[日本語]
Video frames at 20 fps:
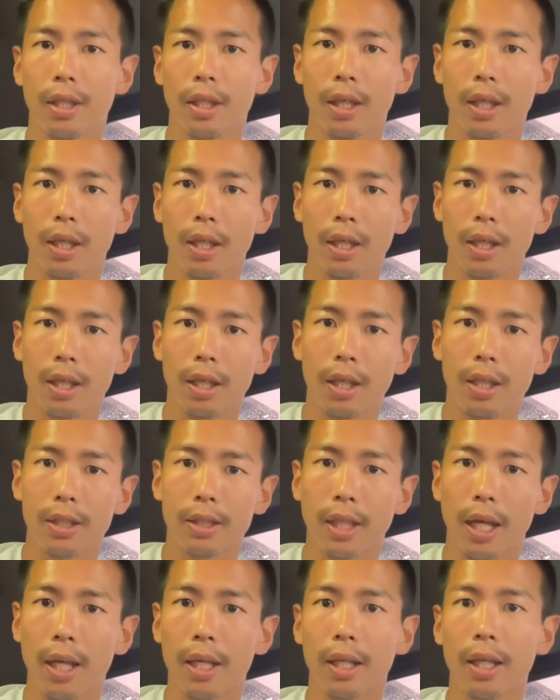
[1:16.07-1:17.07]

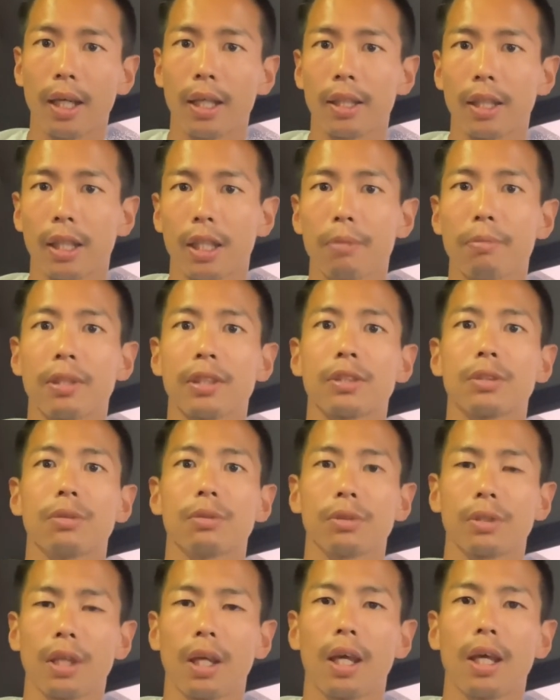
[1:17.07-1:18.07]
えー、再開できます
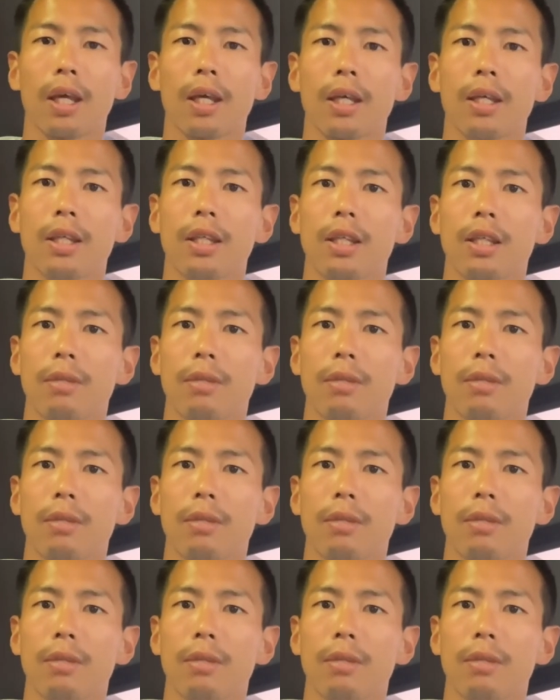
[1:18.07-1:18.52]
ので、